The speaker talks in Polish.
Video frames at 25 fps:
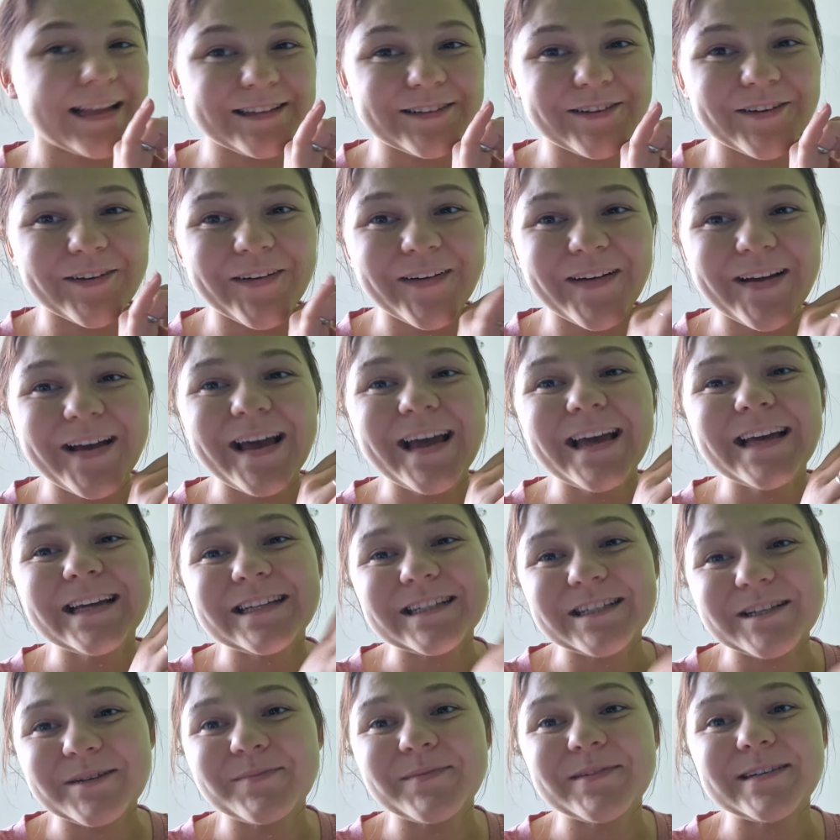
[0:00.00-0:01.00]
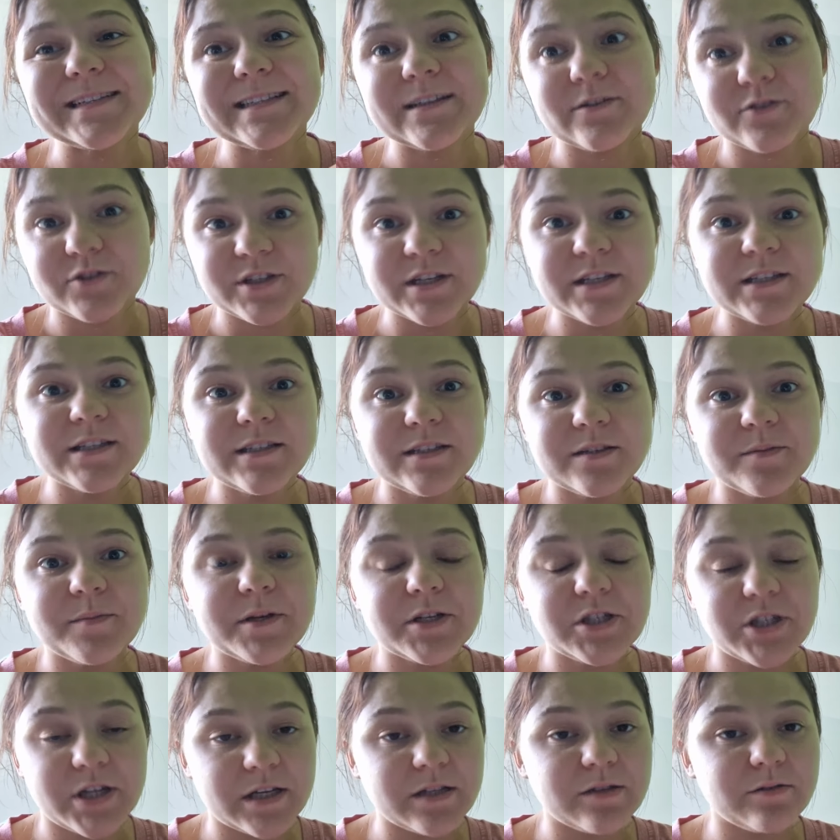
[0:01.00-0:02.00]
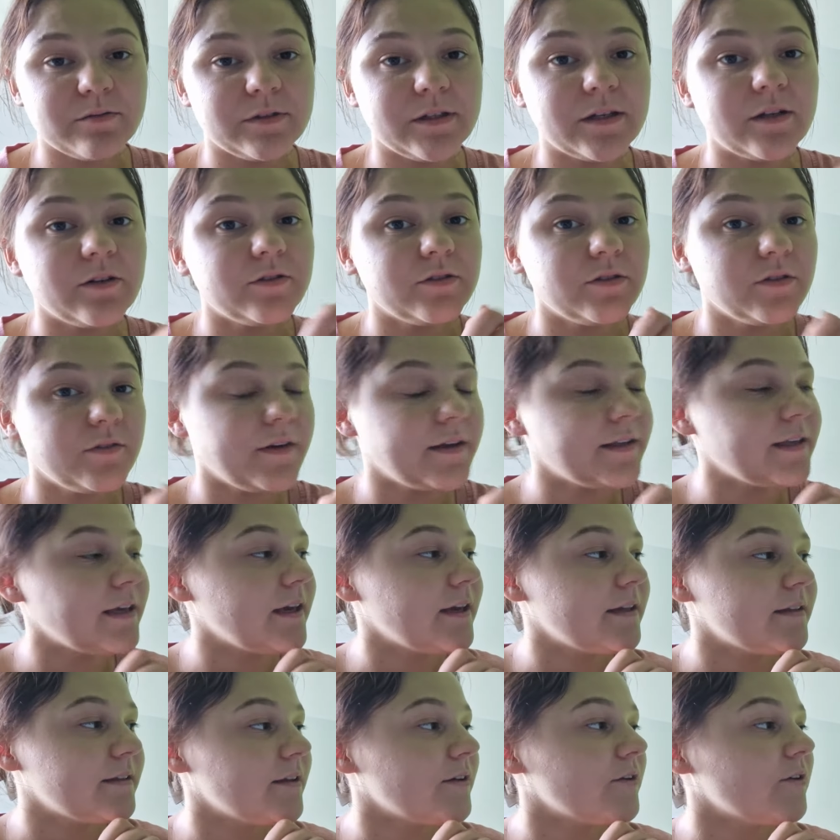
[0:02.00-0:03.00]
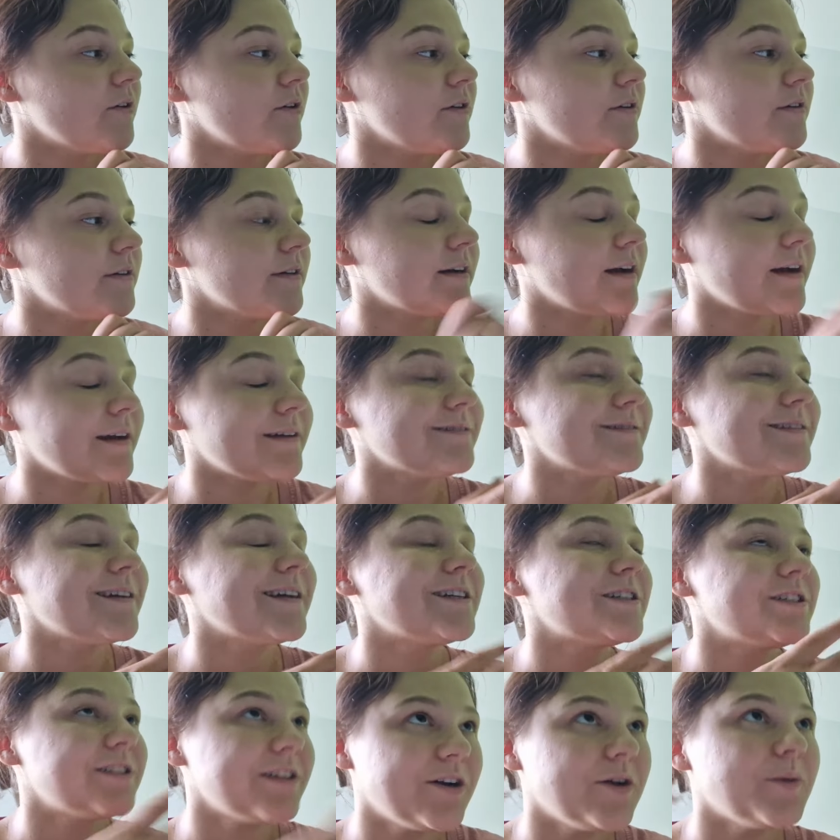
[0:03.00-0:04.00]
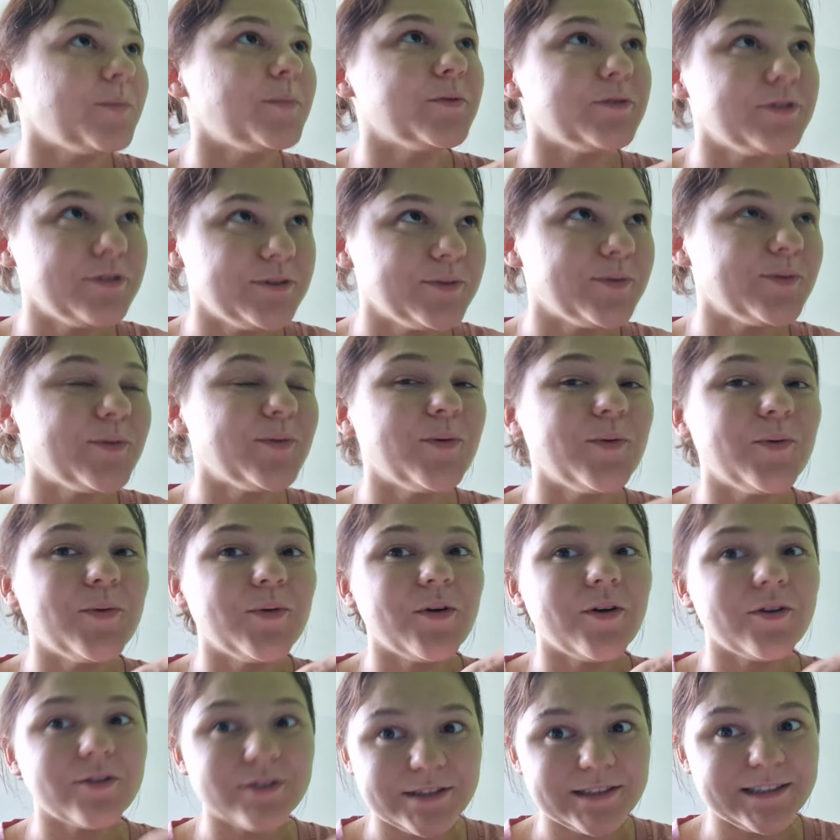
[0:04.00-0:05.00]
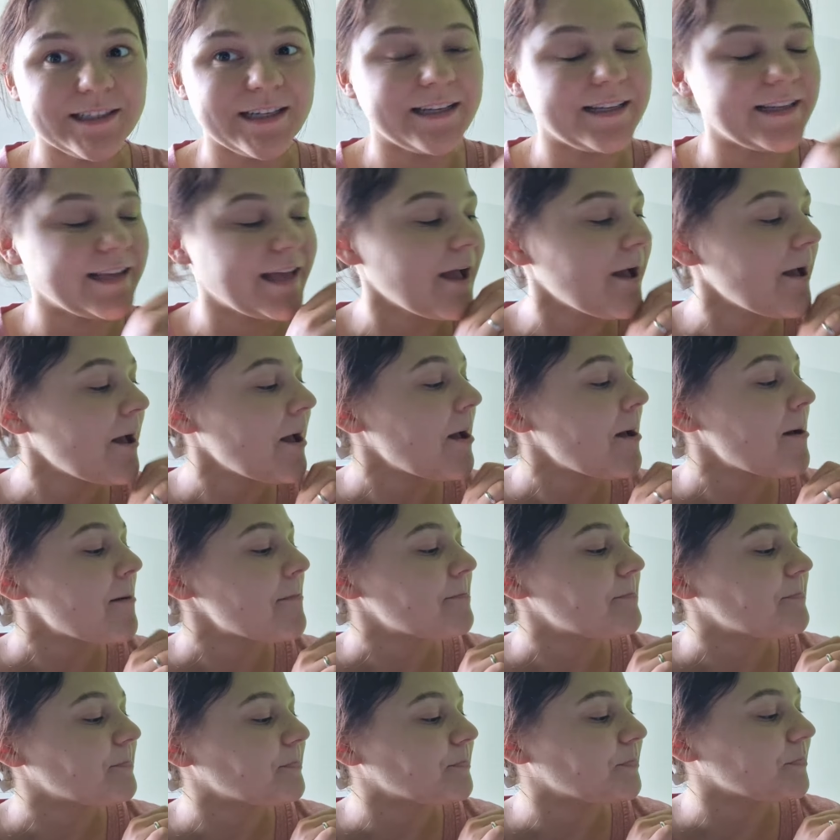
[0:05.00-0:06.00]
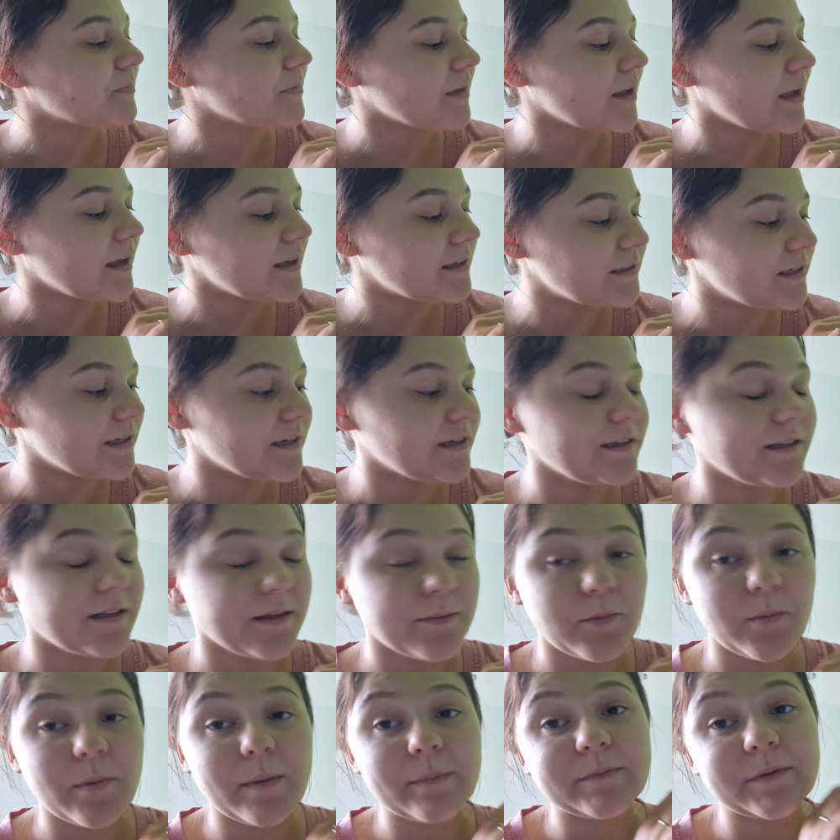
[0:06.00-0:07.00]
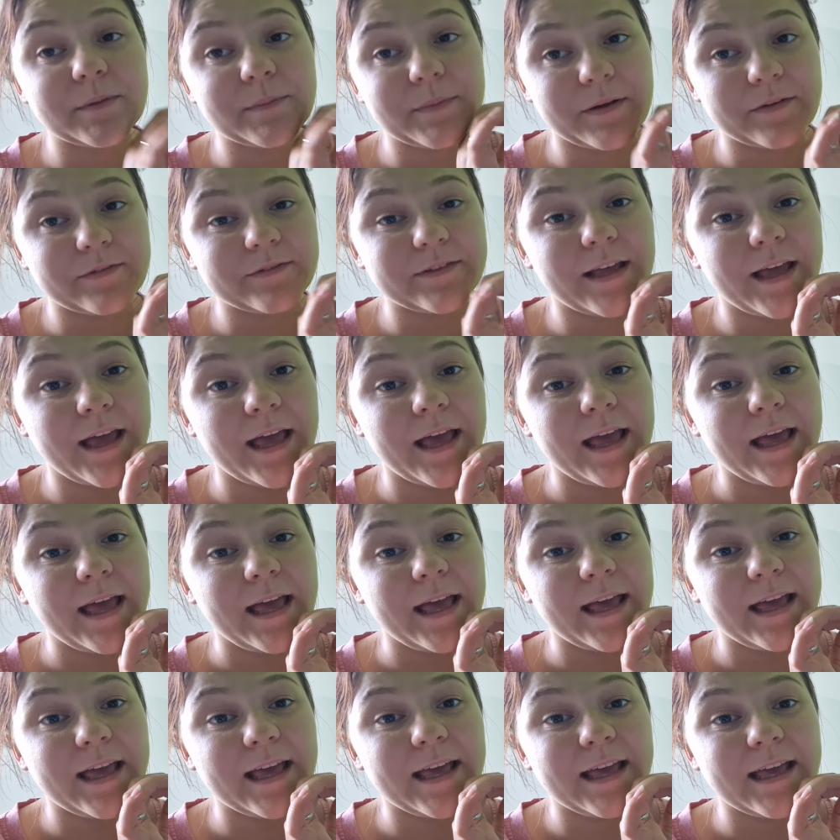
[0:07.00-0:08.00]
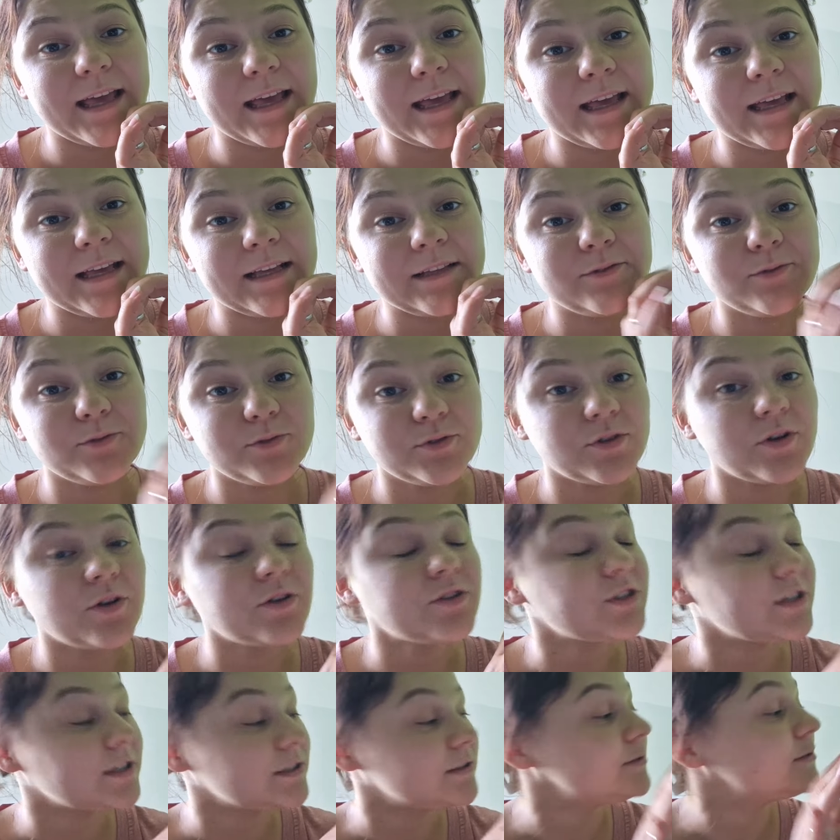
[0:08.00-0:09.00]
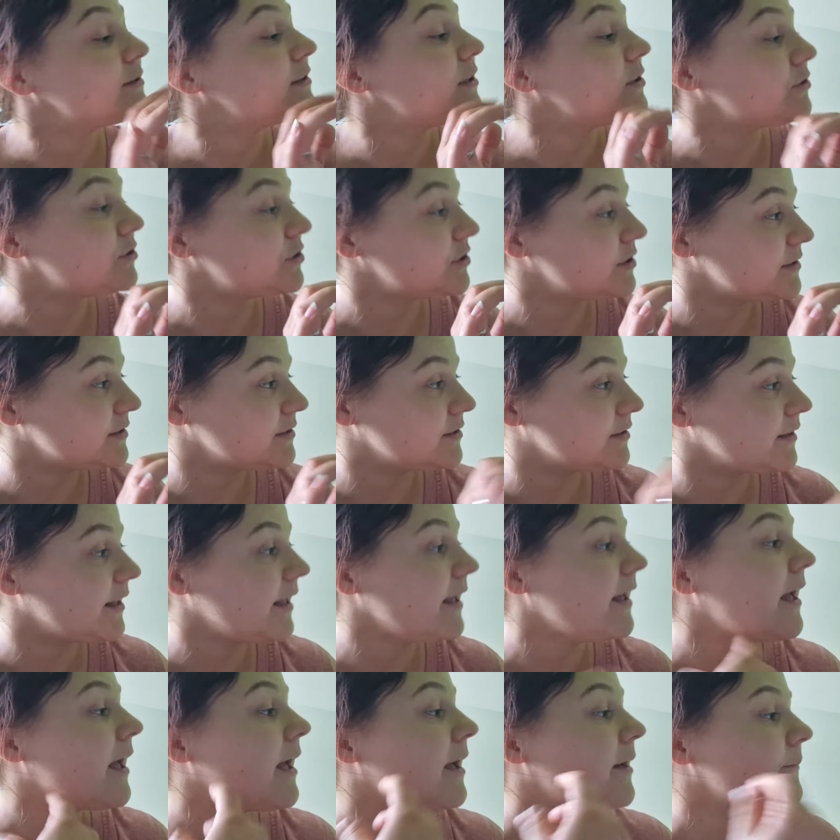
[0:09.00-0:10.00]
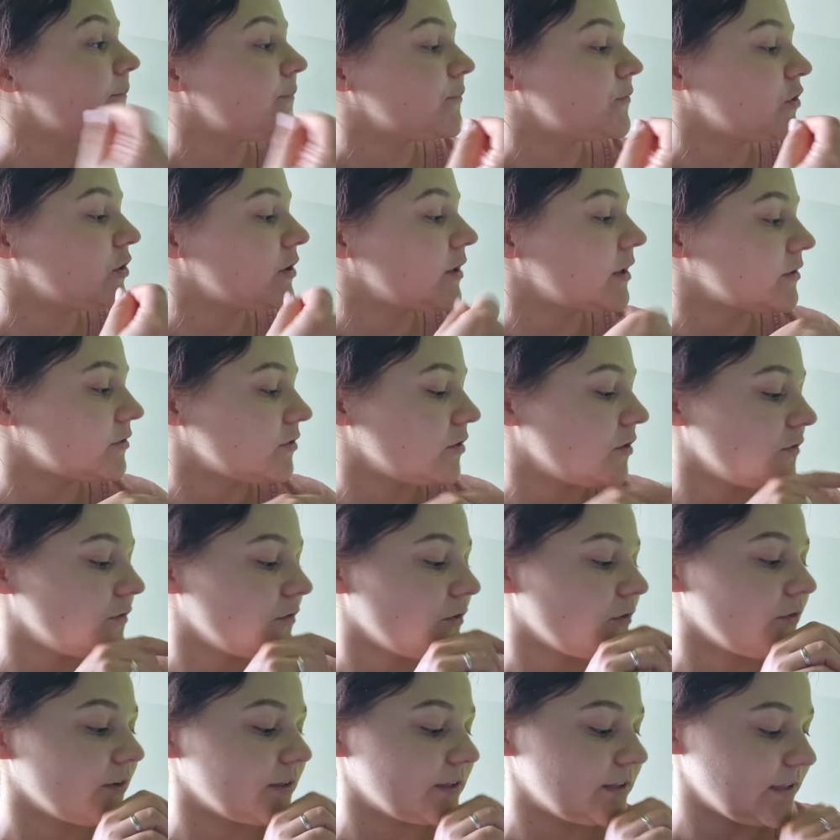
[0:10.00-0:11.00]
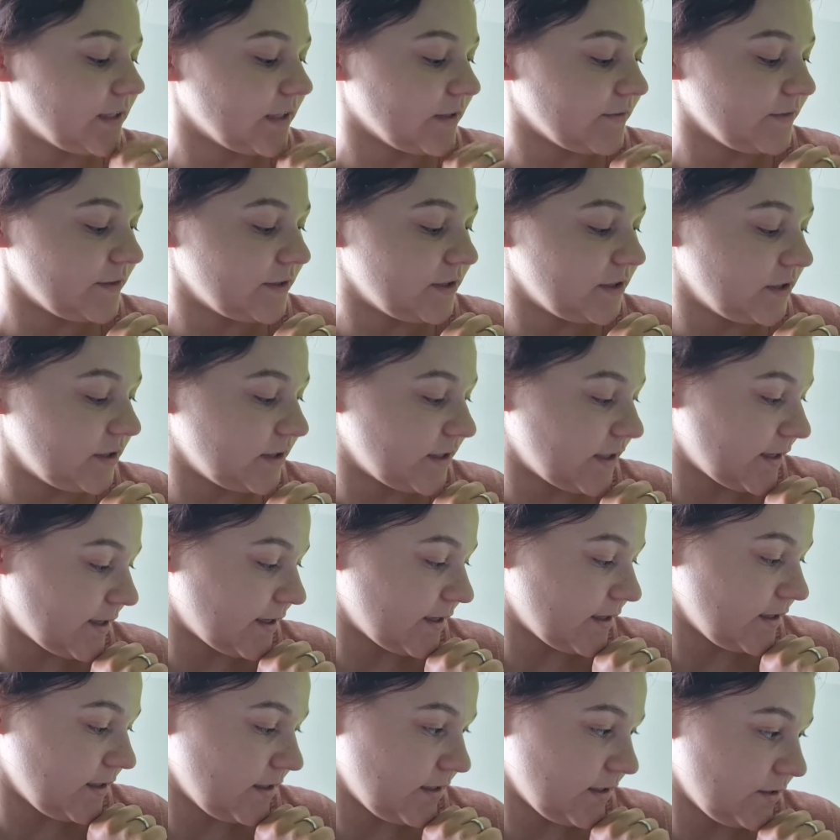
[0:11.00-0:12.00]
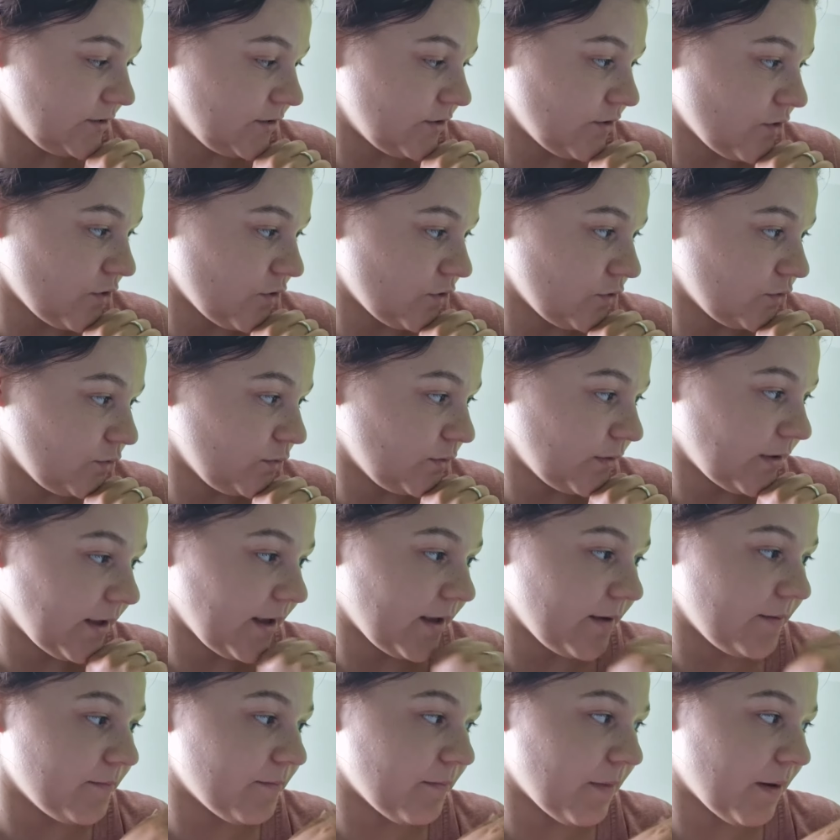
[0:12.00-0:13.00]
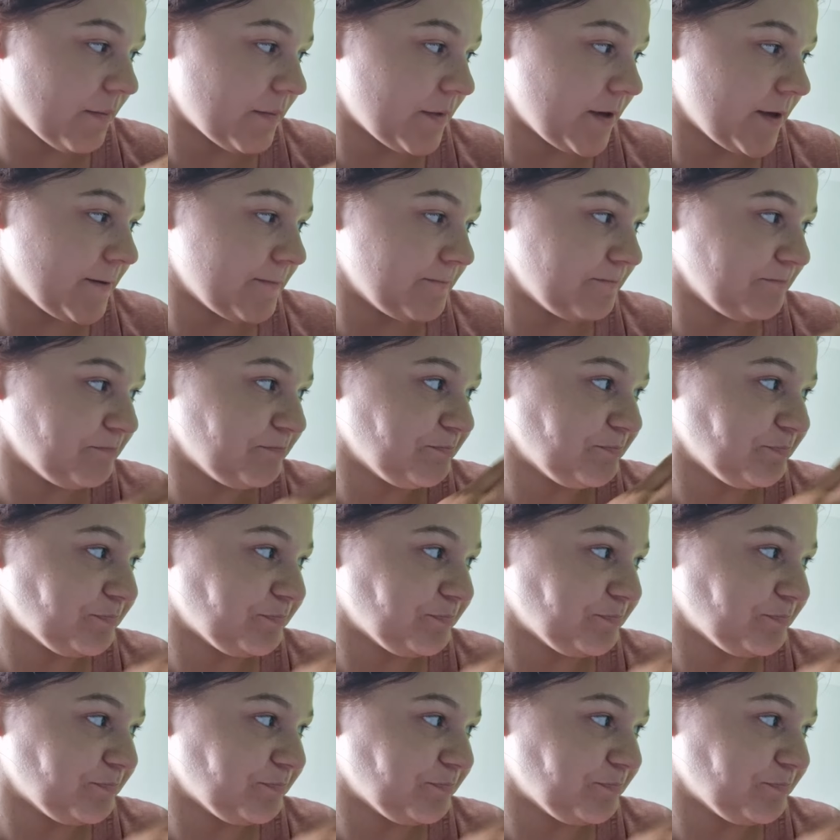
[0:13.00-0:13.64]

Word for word: na to, żeby zaoszczędzić sobie czasu na gotowanie jednego, e, każdego posiłku oddzielnie. Mm, I dzięki temu mam naprawdę e, dużo czasu zaoszczędzone. Dodatkowo właśnie jak widzicie, no tutaj mamy